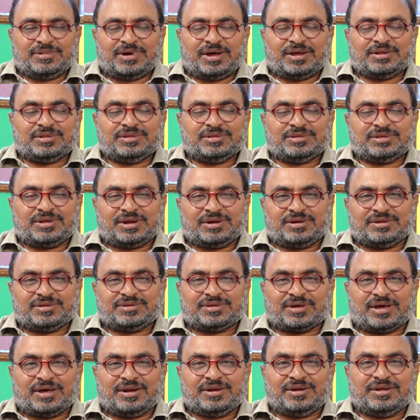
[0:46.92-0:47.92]
అంతటి
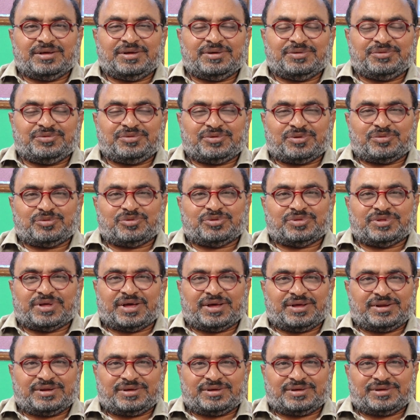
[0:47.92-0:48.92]
సాన్నిహిత్యం ఉంది
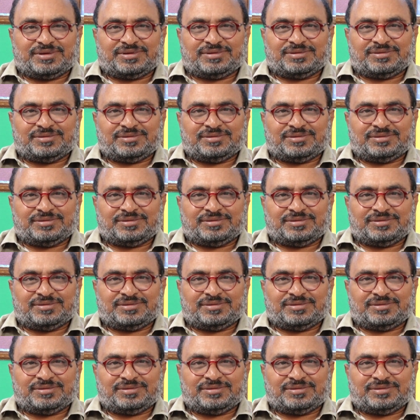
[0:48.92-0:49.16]
ఆయనకి